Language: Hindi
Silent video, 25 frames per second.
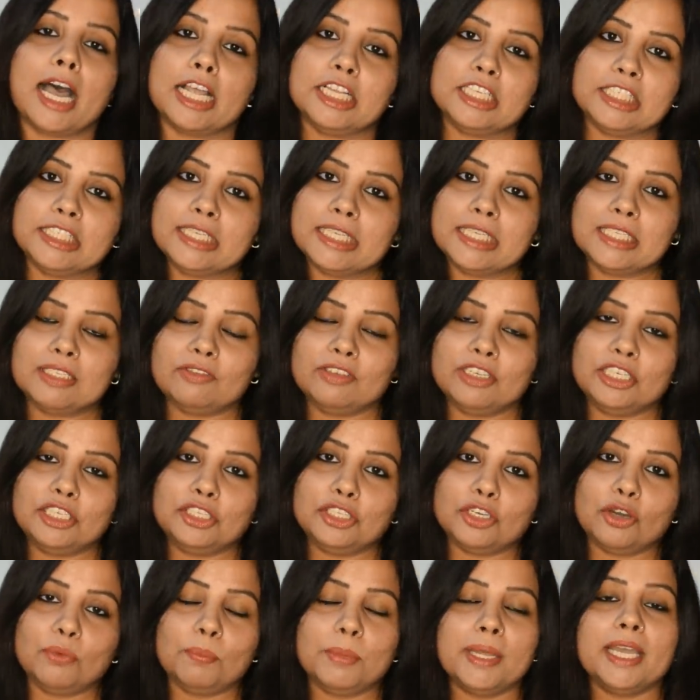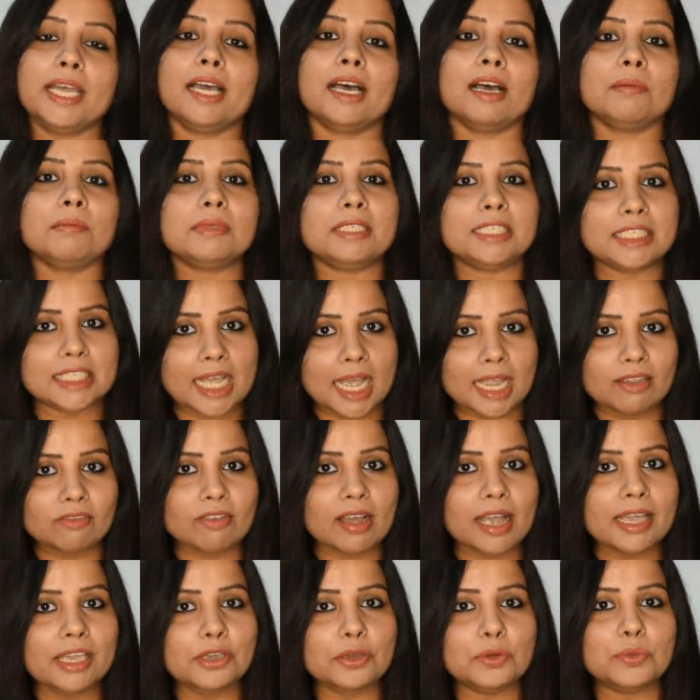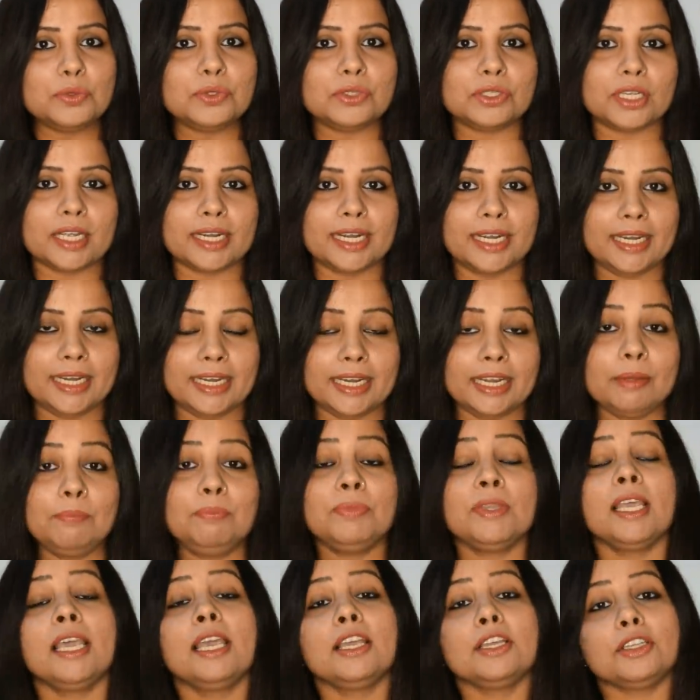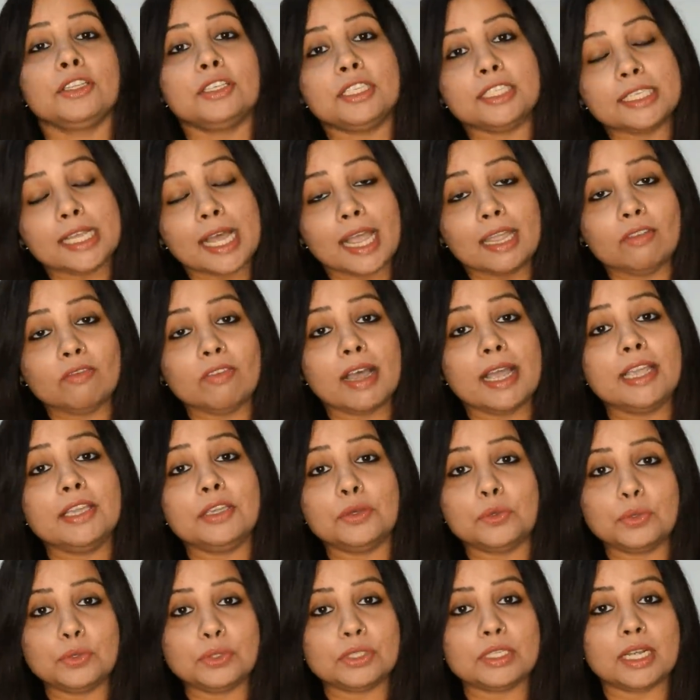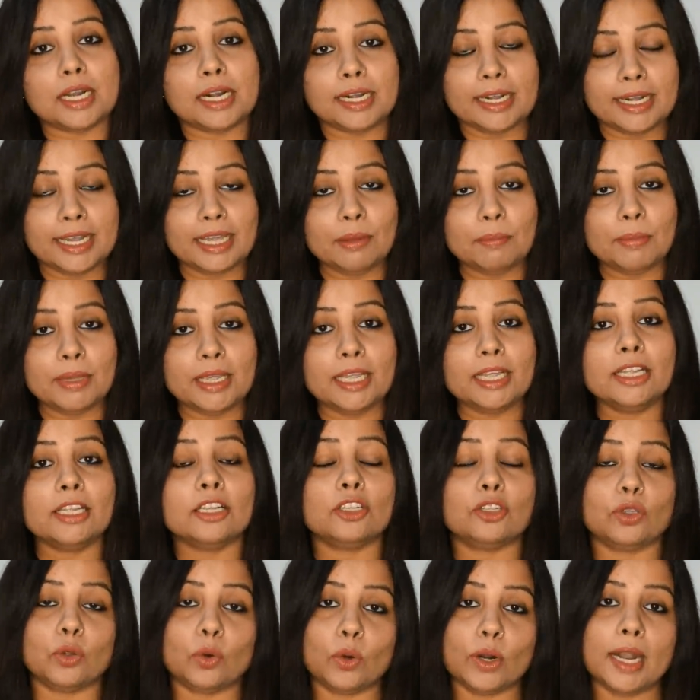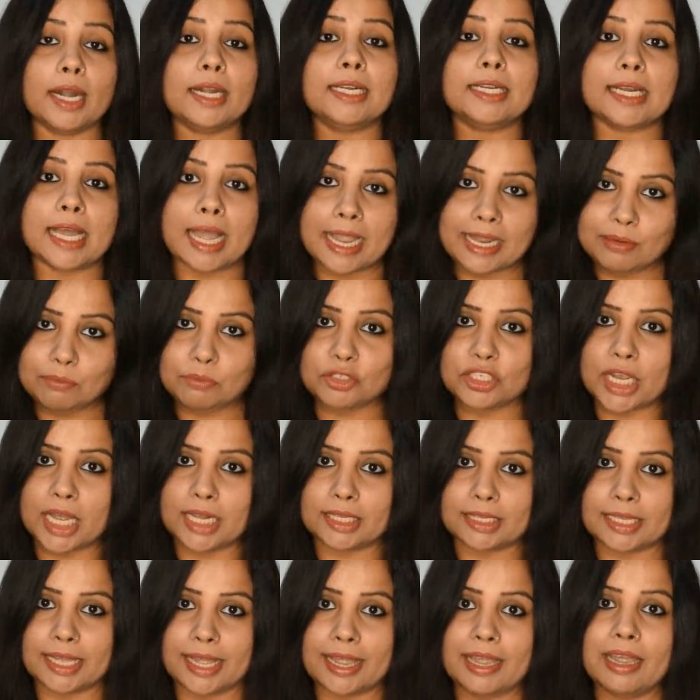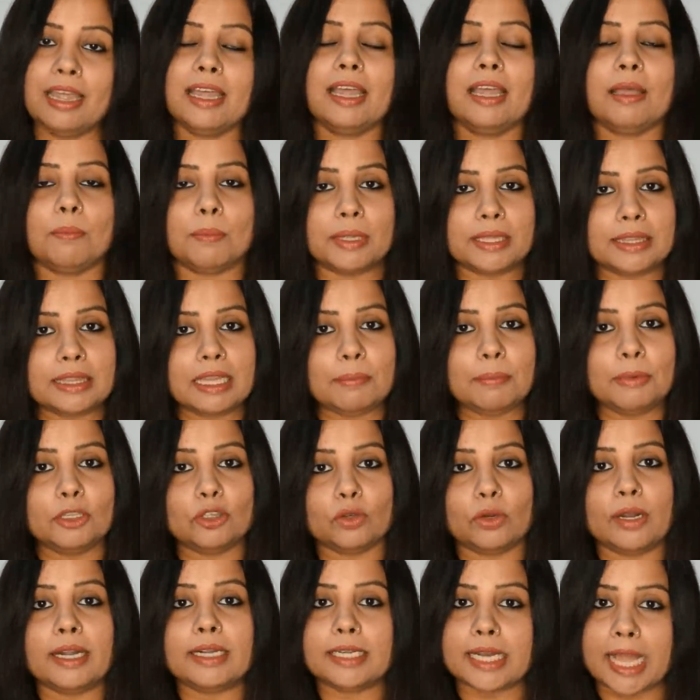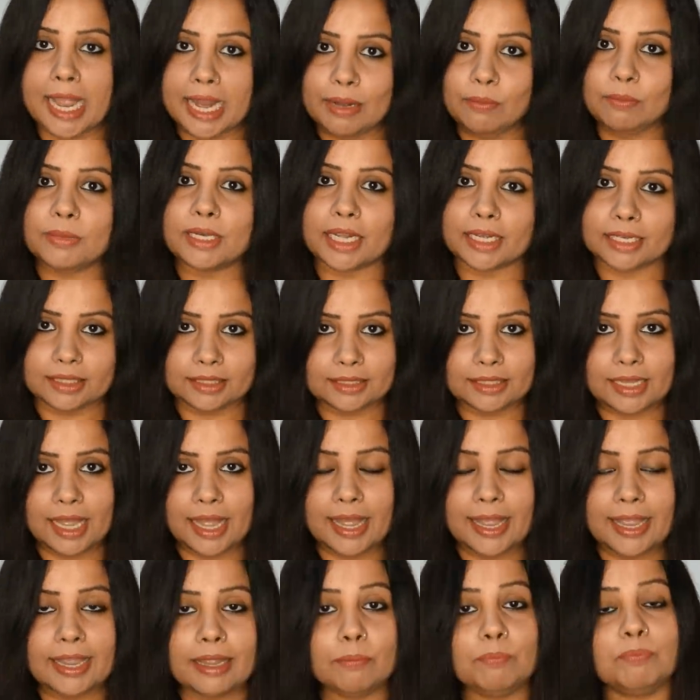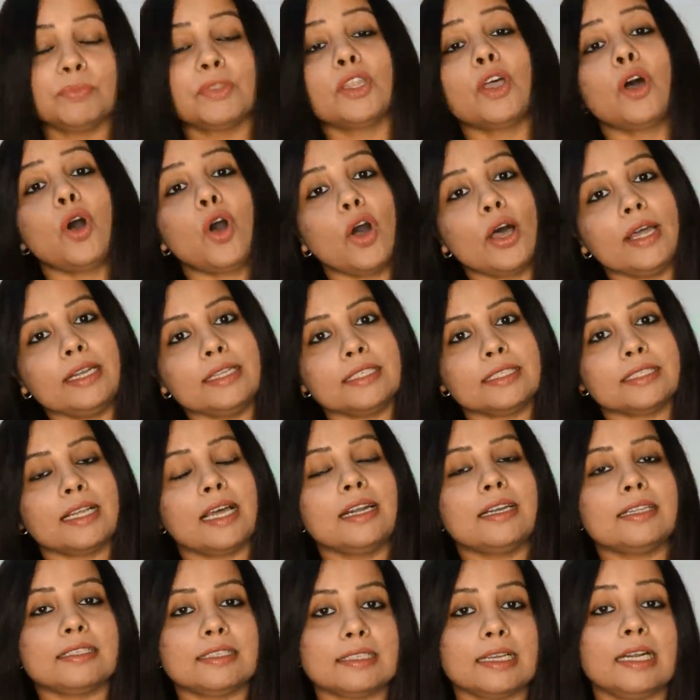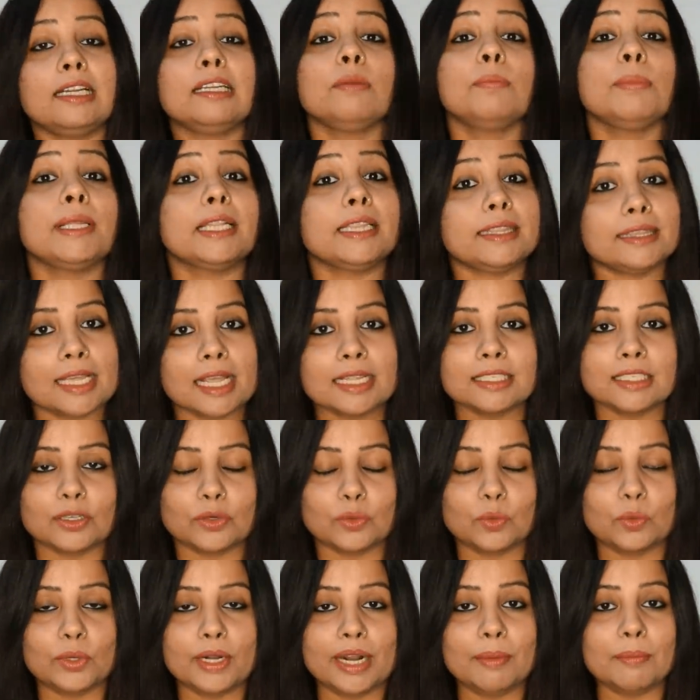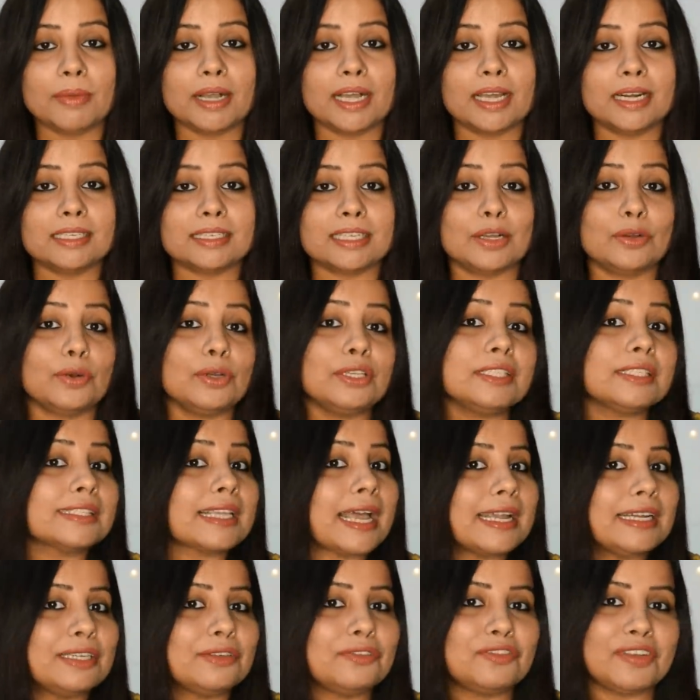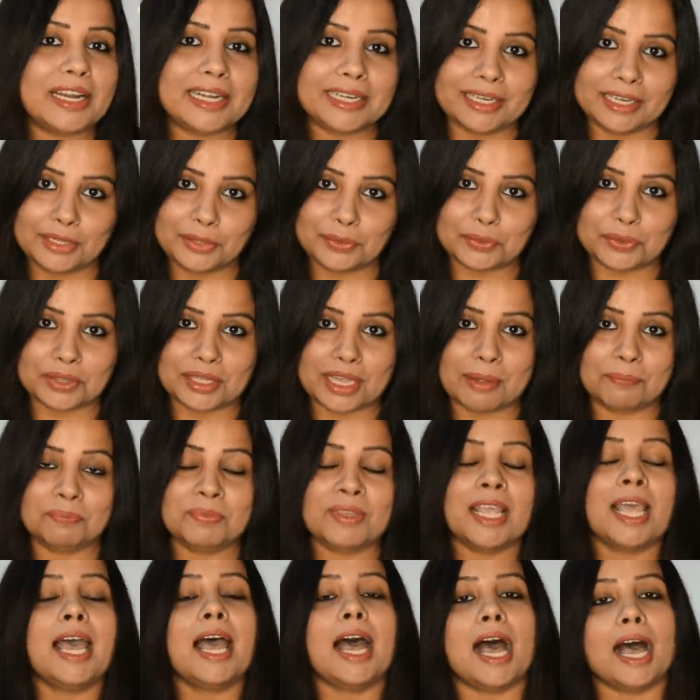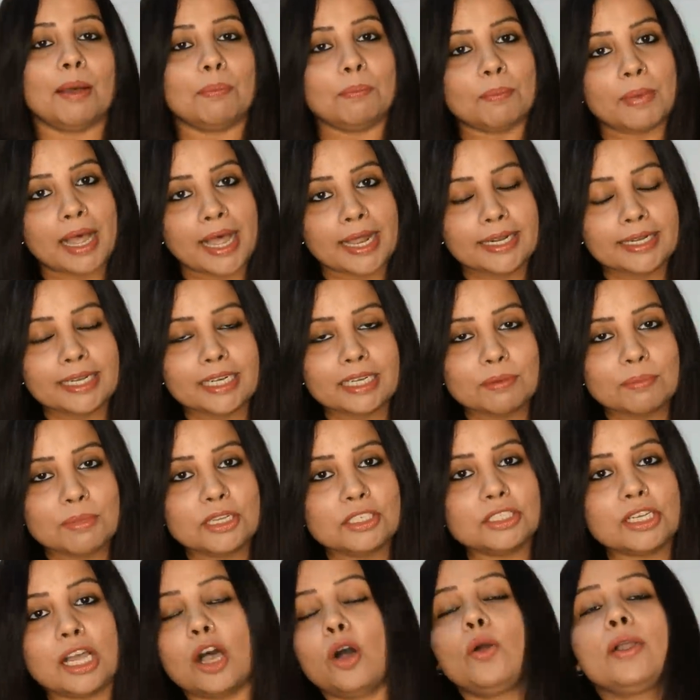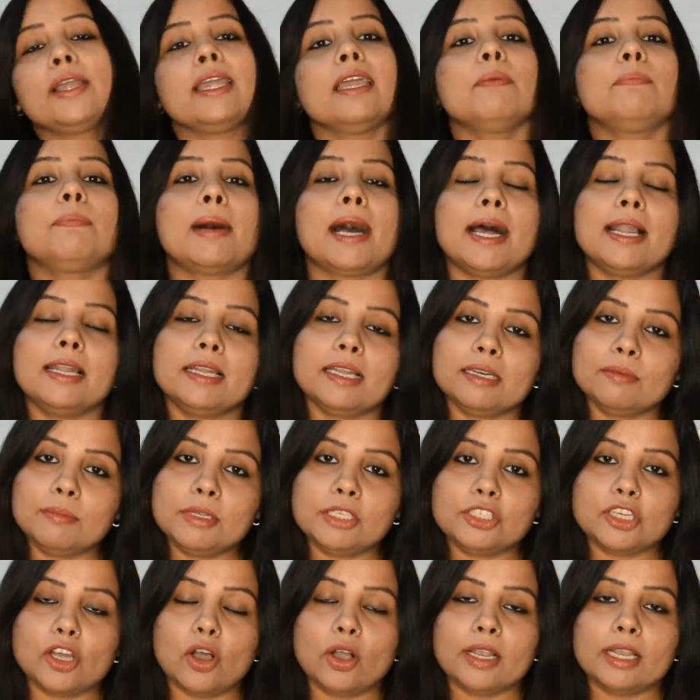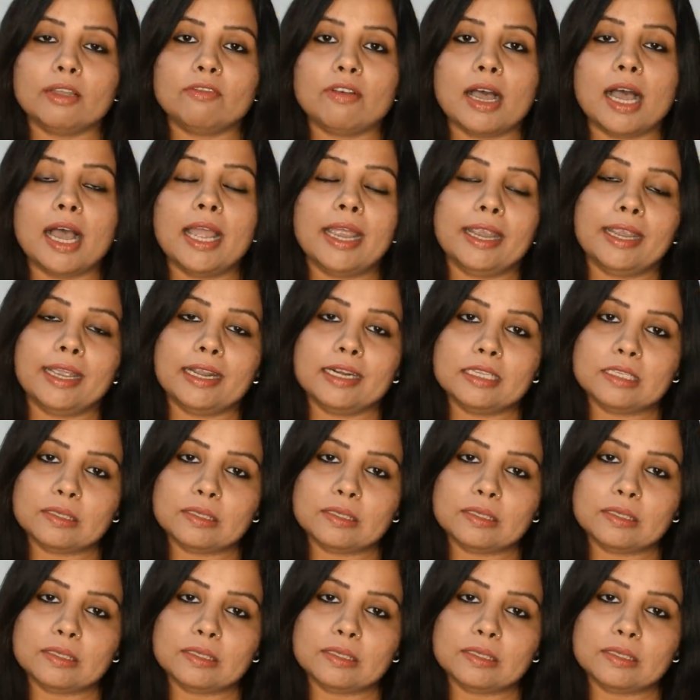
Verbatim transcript: आज की इस वीडियो में हम डी यूज़ करेंगे टी यूज़ करने में थोड़ा टाइम जाता है मतलब कि थोड़ा टाइम लगता है और इसका रिजल्ट मिलता ज़रूर है मगर इसका कोई साइड इफ़ेक्ट नहीं होता आप मार्केट में जाओगे पार्लर में जाओगे वहाँ हेयर